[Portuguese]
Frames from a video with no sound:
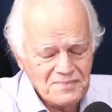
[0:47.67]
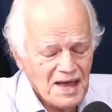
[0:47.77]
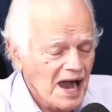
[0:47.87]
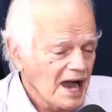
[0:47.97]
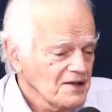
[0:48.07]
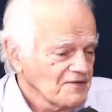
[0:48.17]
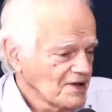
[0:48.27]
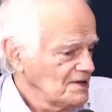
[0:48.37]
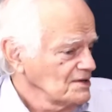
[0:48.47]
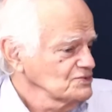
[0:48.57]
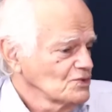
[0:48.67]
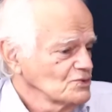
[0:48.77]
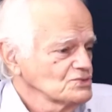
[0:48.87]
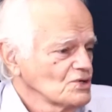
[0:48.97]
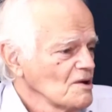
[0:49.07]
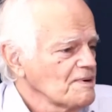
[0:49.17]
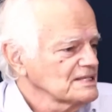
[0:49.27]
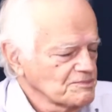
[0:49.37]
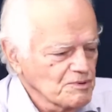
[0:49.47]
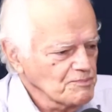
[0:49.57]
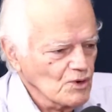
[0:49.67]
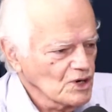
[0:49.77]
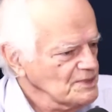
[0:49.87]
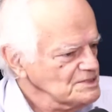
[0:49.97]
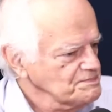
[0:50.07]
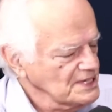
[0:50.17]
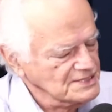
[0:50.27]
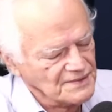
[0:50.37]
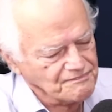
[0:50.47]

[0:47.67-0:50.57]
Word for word: Aí eu falei, ó, a solução é partir para o programa espírita.